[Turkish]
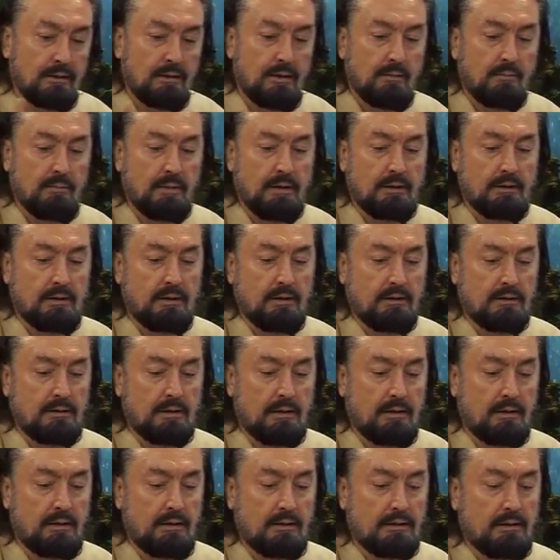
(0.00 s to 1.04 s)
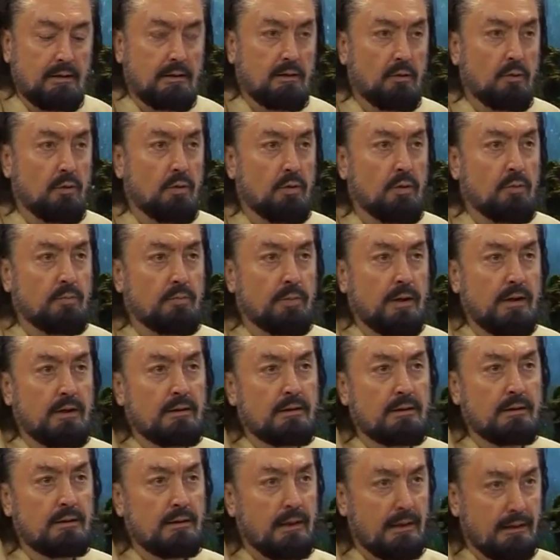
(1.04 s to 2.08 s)
Adnan Menderes'e insanlar ölüp
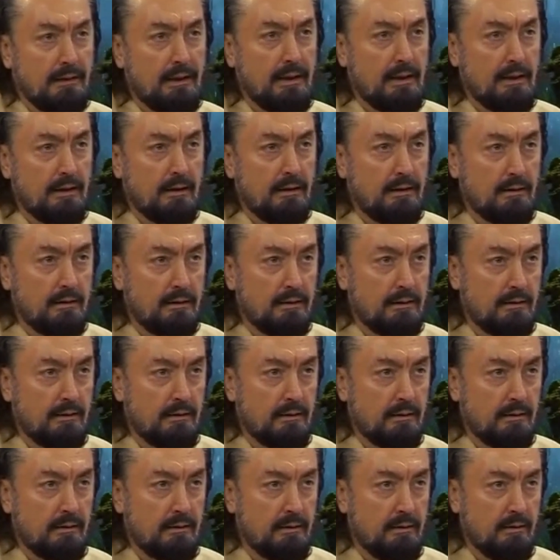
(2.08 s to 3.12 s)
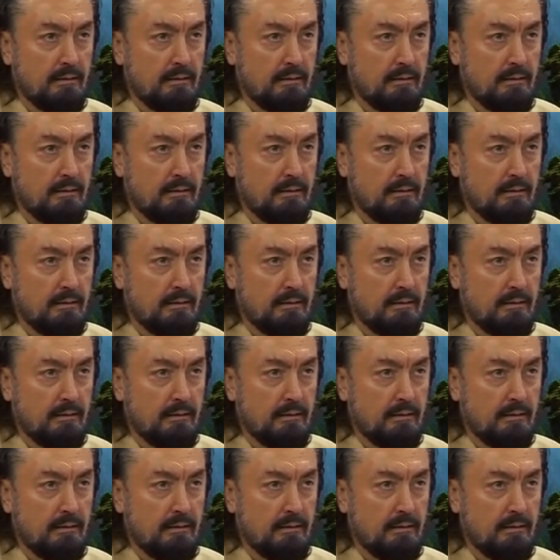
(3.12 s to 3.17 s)
bayıldığından değil. Evet.